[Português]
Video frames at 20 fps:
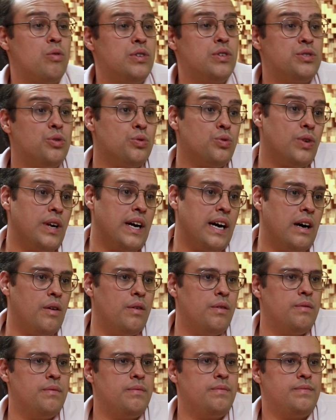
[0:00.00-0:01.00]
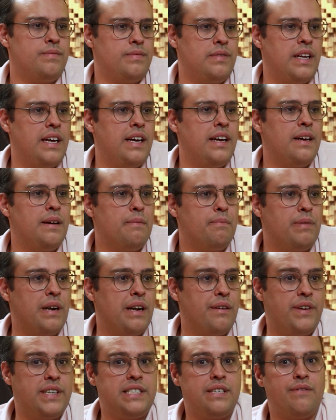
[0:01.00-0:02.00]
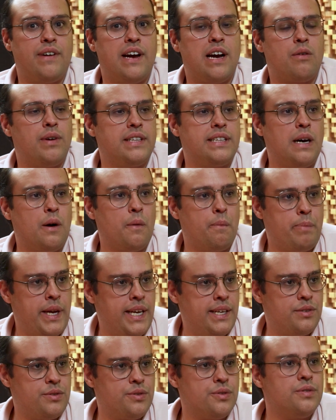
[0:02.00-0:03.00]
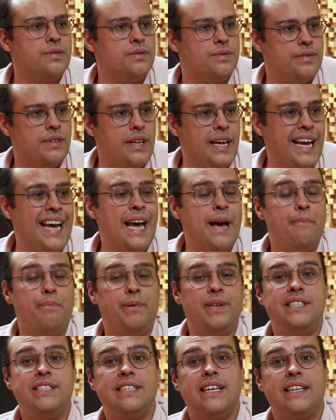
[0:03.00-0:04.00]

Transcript: estrutural, né? Ah, para ver se vai aguentar o peso, né? Precisa